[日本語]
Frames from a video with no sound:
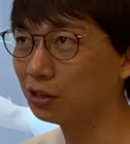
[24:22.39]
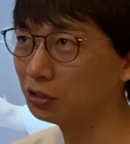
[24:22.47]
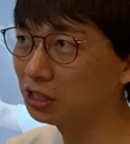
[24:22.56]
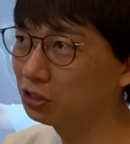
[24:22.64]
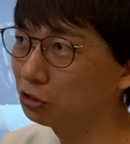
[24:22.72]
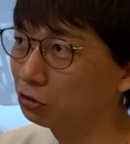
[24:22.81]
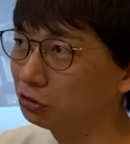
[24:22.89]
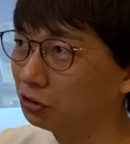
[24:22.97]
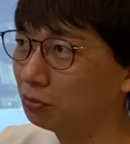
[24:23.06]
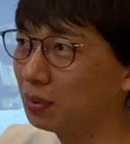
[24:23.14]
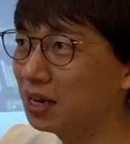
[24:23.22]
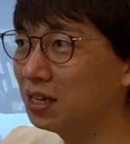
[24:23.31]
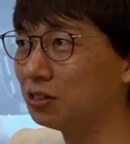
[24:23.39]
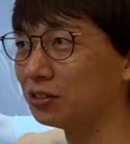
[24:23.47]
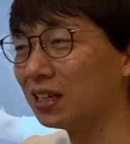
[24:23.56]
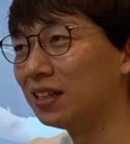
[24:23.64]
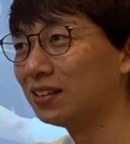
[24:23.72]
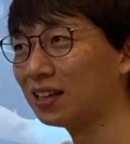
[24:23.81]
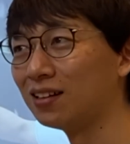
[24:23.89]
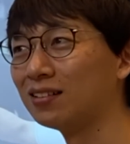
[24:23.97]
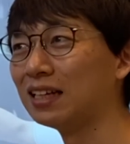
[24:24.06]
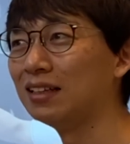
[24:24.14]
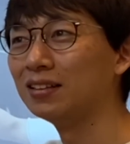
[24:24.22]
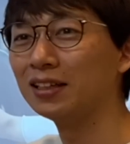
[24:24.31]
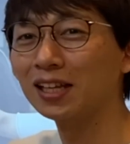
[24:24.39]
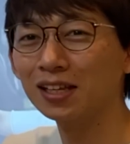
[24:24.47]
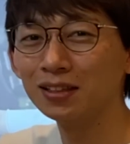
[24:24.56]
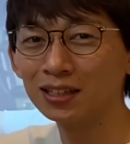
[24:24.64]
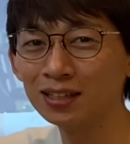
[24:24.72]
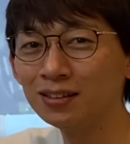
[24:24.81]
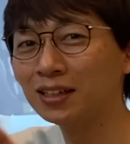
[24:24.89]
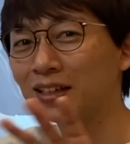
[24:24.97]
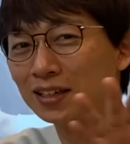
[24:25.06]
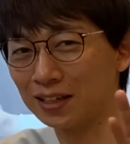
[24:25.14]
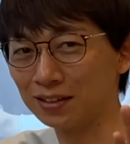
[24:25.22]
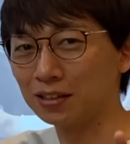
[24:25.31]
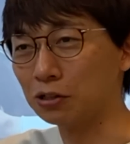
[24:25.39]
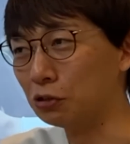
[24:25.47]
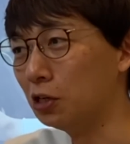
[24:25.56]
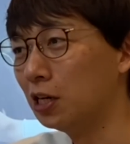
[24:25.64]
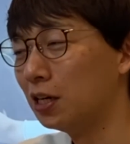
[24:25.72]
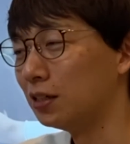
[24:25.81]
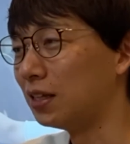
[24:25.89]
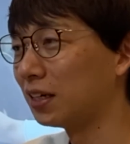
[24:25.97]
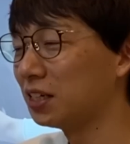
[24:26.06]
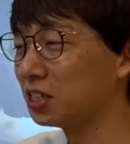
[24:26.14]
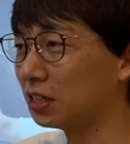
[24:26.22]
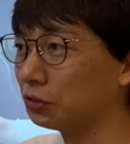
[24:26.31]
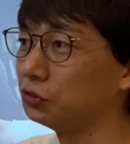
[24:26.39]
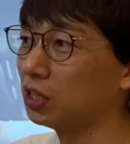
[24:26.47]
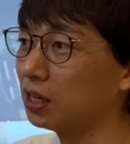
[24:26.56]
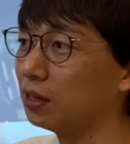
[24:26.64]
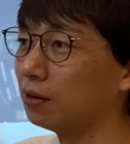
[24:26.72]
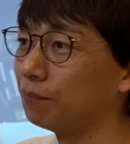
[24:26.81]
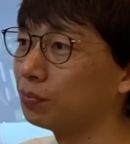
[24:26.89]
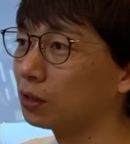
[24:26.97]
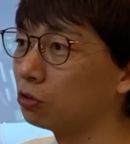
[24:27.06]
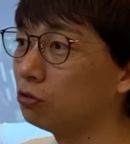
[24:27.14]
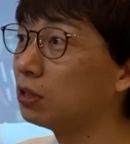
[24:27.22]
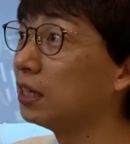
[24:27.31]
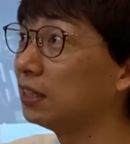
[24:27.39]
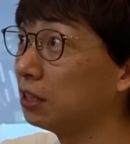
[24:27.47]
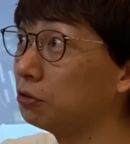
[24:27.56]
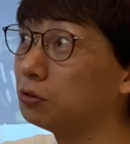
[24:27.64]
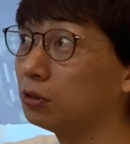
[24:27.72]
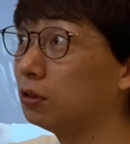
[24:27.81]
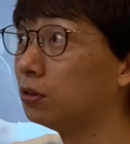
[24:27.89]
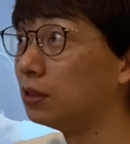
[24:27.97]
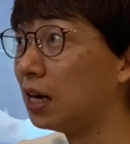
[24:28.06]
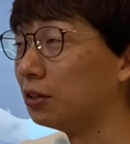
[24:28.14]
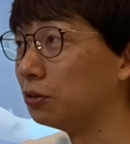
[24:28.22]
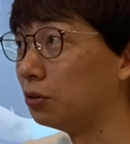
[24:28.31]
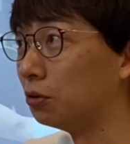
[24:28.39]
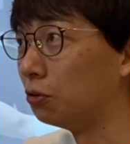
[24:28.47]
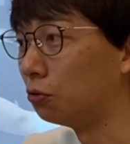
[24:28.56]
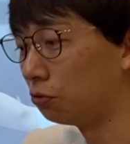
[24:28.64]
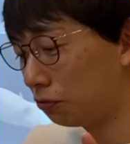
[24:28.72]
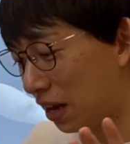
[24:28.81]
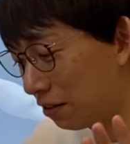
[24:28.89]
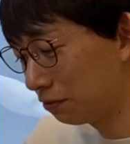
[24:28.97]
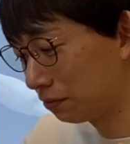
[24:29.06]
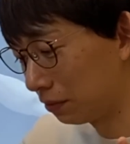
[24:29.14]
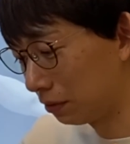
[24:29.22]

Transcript: 一曲そのメインのタンタンタンタランタンタラランっていうだけじゃなくて、今回で言うと、ファンっ